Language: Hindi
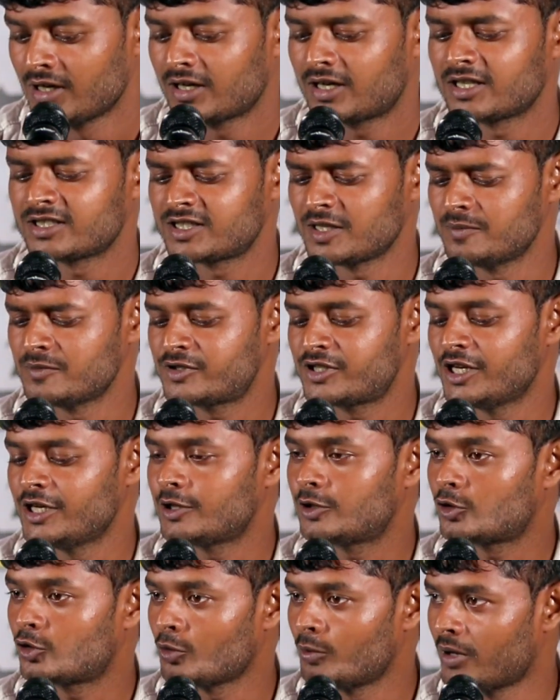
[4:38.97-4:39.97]
कसम से
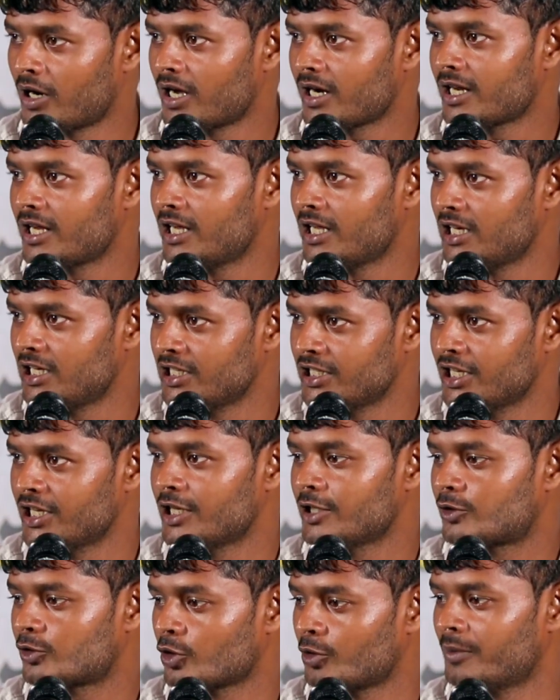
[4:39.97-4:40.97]
तुम्हारे
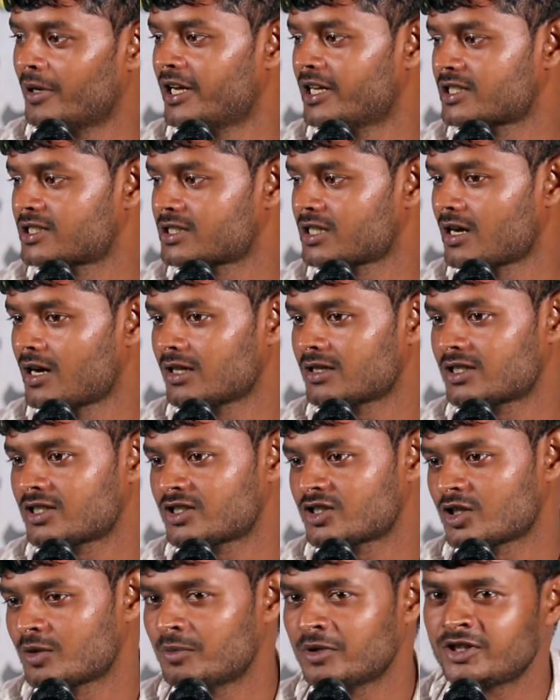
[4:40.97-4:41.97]
लिए तो मैं साथ
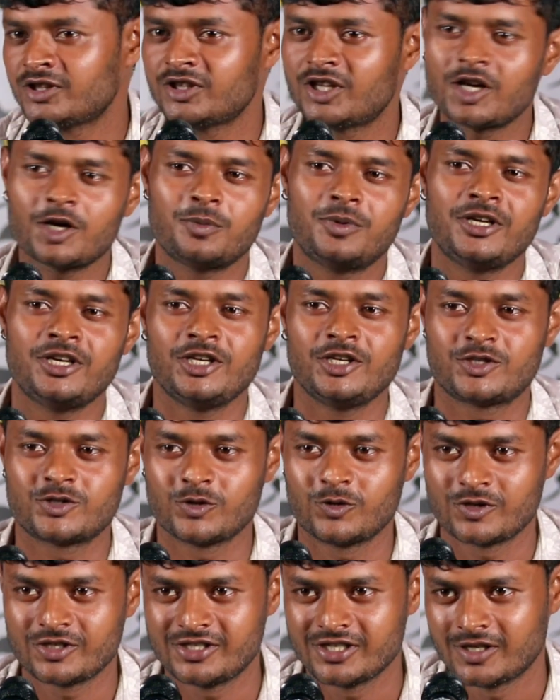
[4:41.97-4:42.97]
समंदर भी
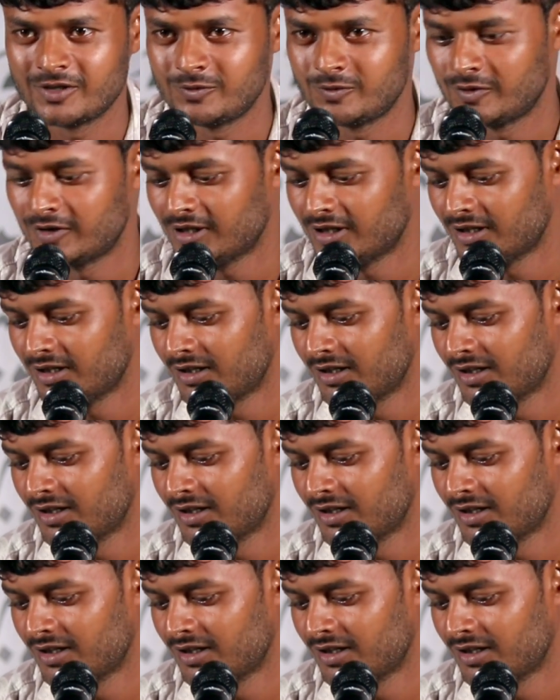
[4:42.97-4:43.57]
निचोड़ जाऊंगा